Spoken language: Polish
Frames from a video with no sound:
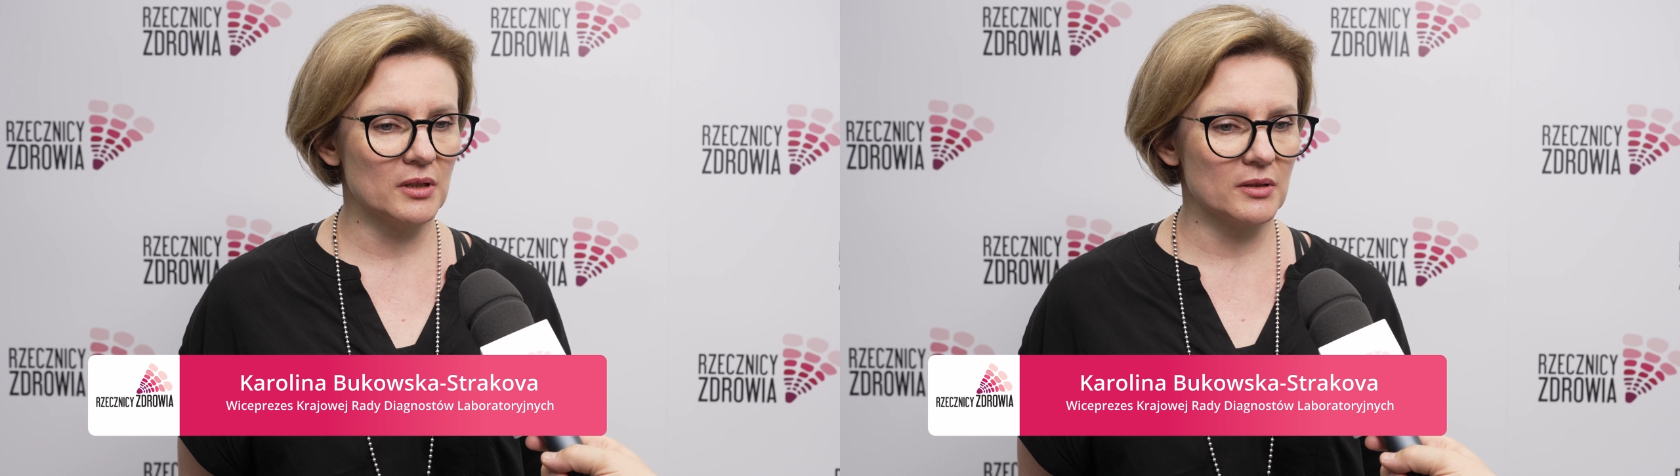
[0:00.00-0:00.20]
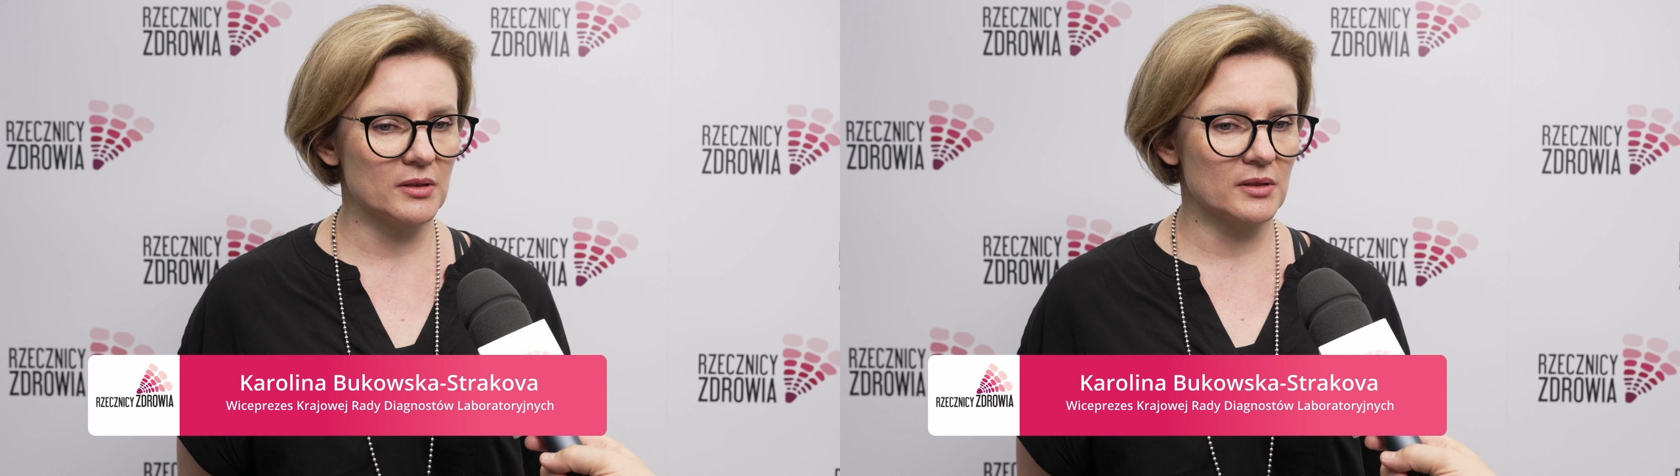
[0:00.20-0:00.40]

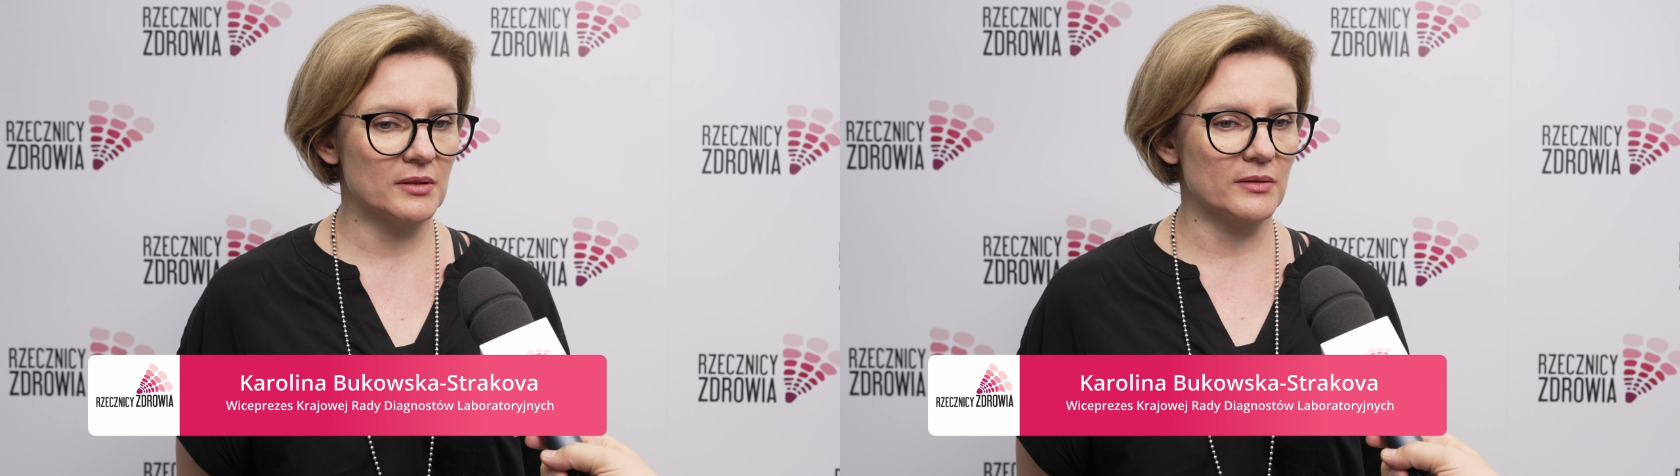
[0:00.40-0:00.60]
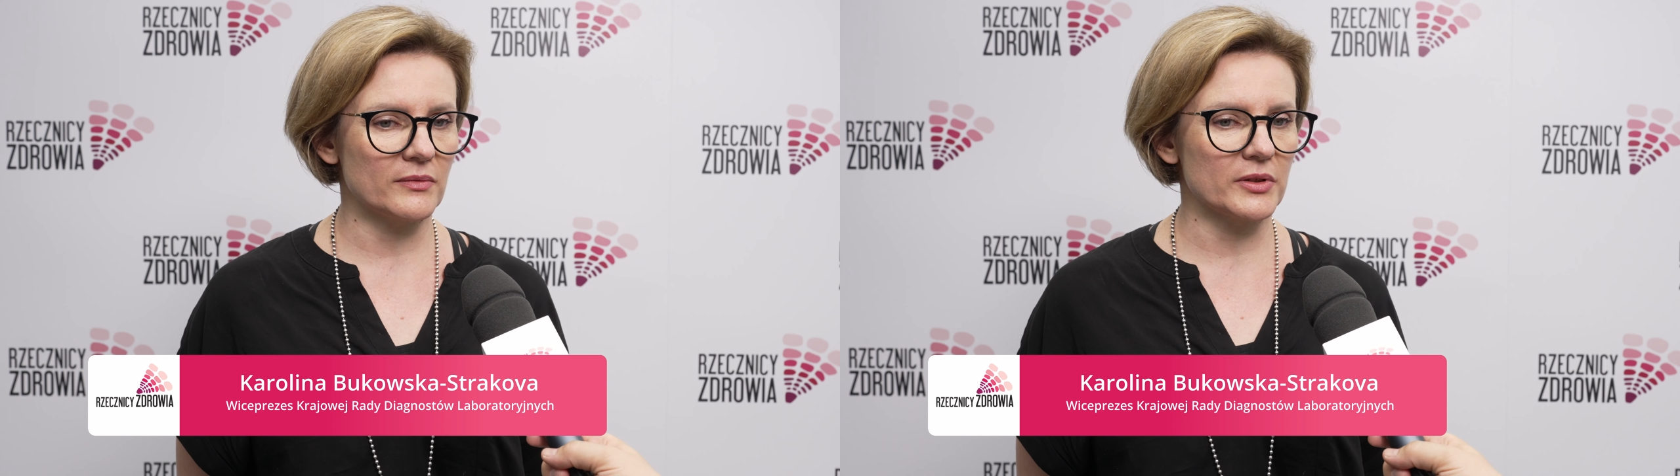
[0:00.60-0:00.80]
to jest
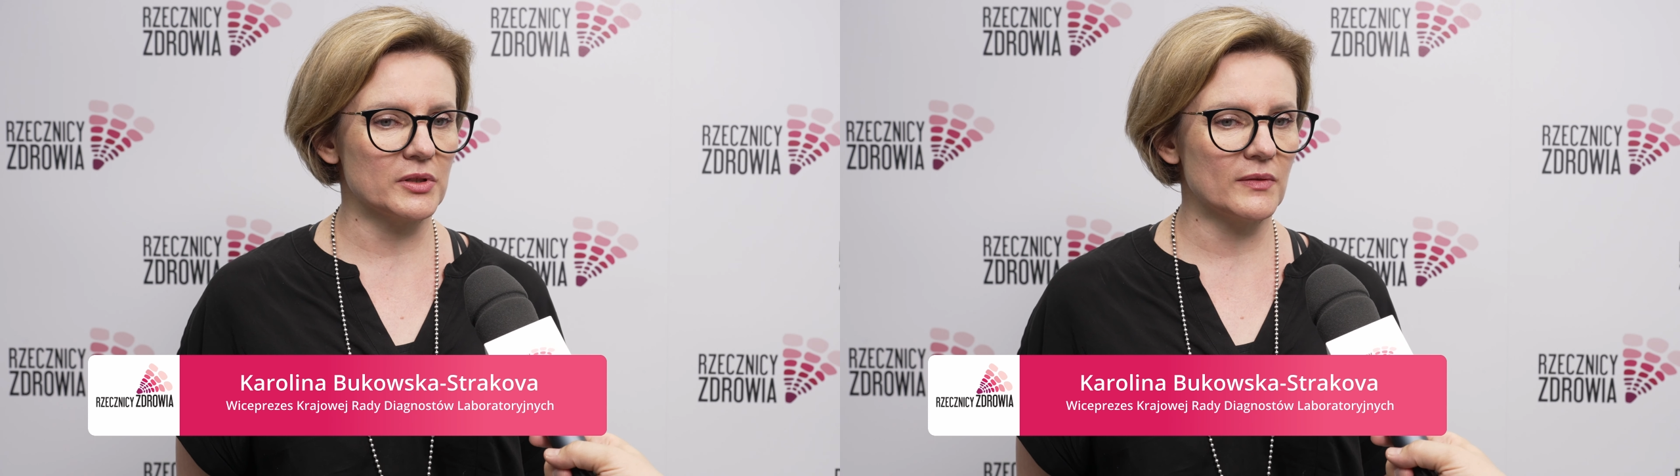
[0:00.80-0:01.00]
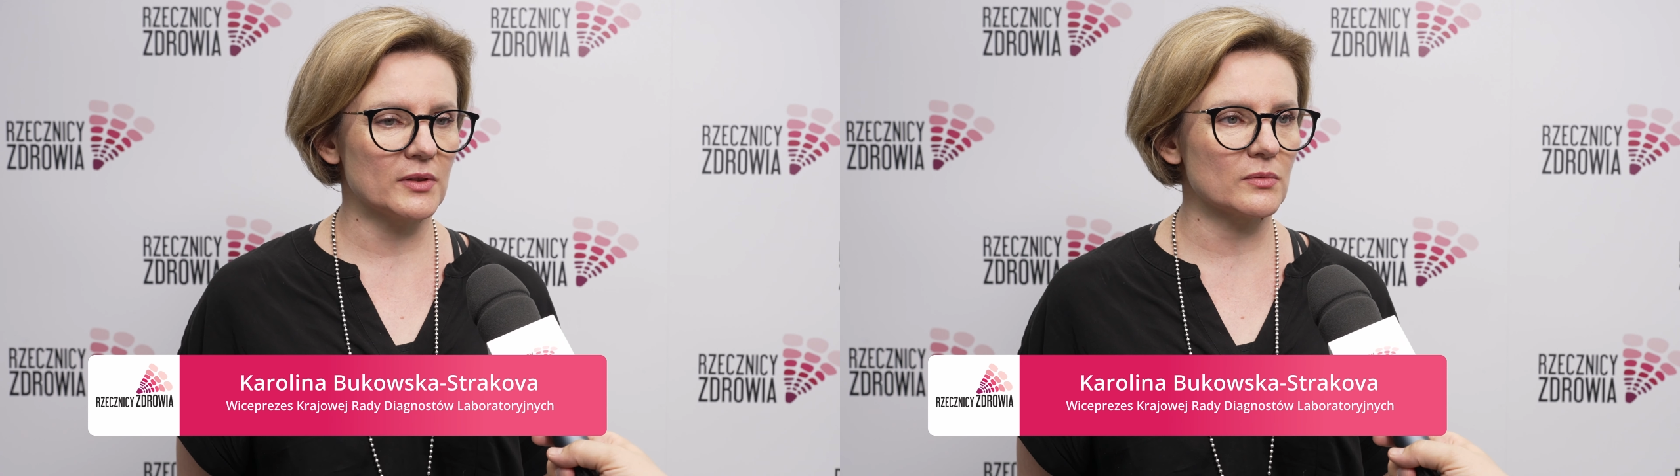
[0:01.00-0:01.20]
e,
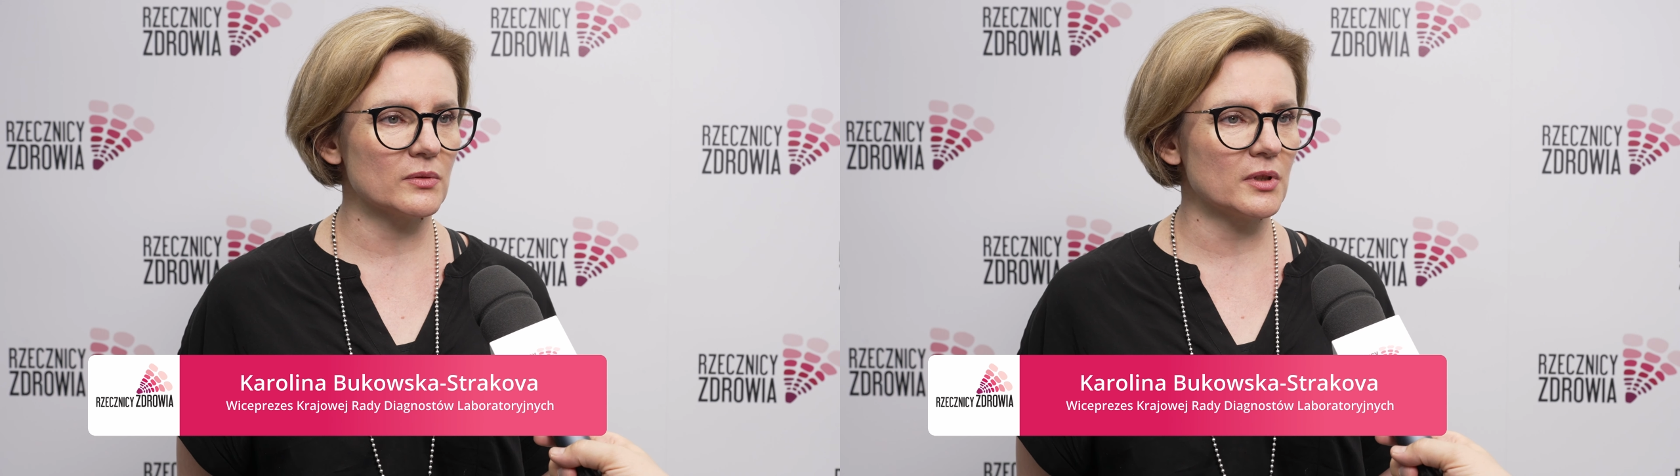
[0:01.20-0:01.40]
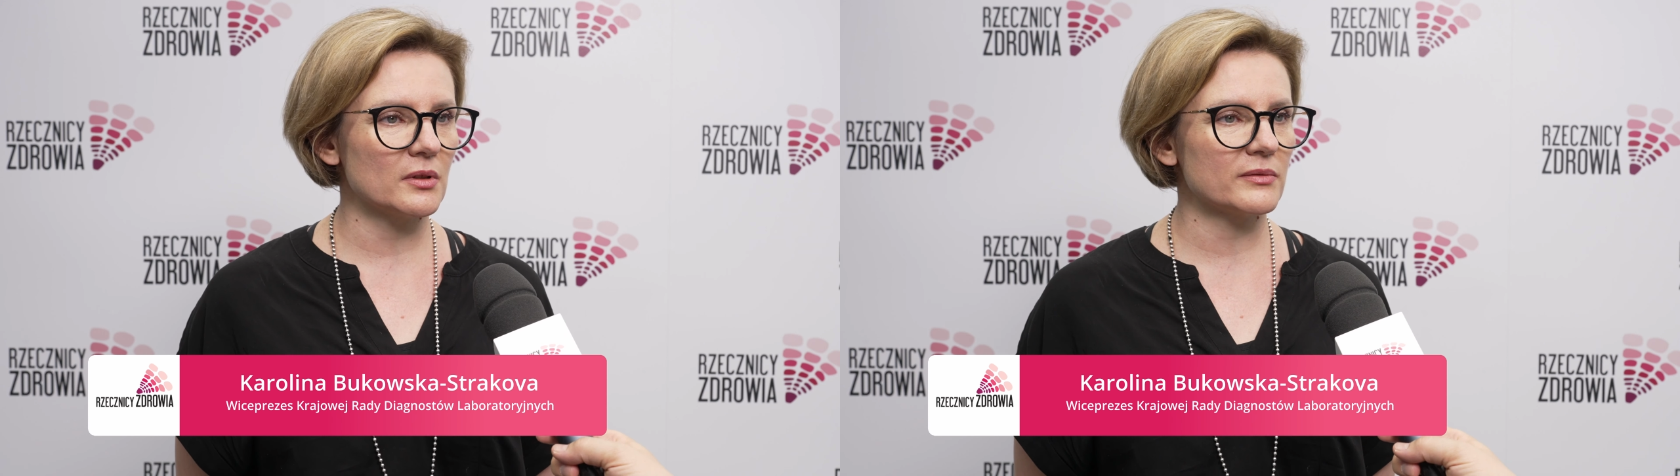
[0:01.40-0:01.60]
właściwie
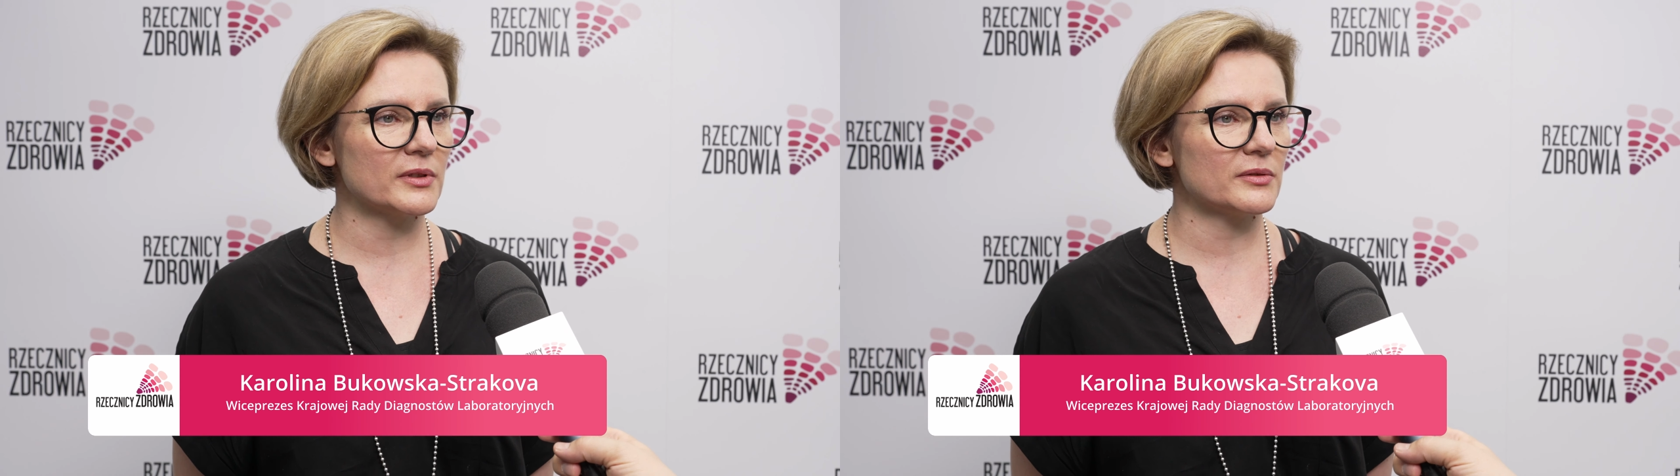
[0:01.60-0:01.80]
trudno